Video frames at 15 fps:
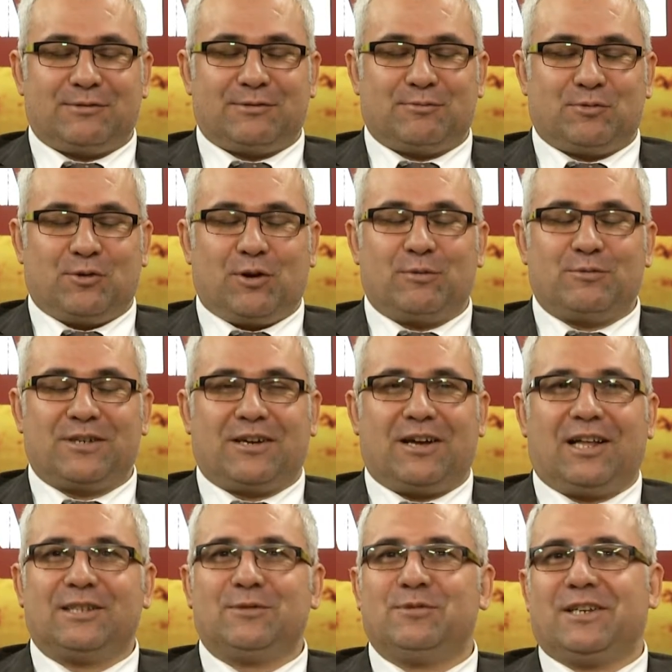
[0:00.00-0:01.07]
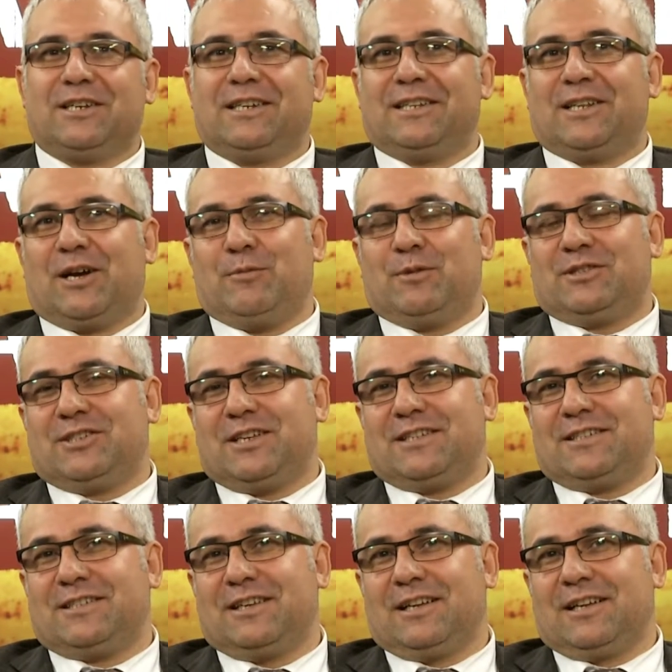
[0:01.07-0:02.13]
E, programımıza kaldığımız yerden devam edeceğiz
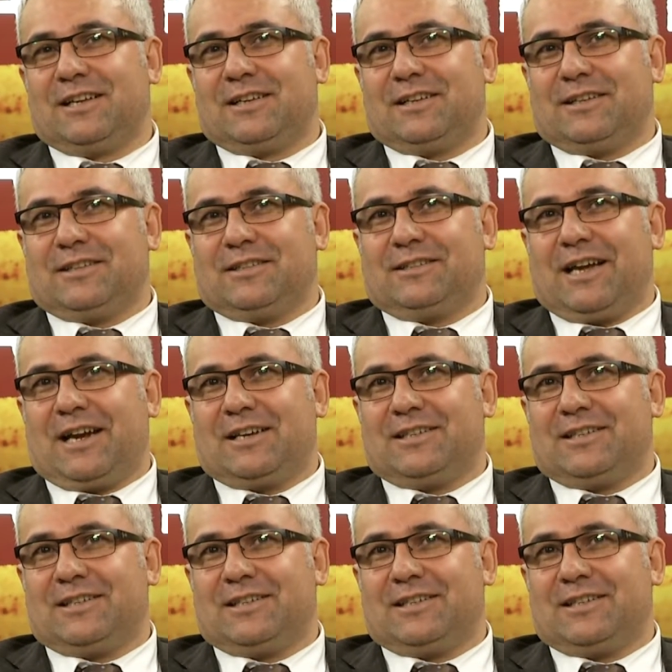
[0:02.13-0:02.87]
e, değerli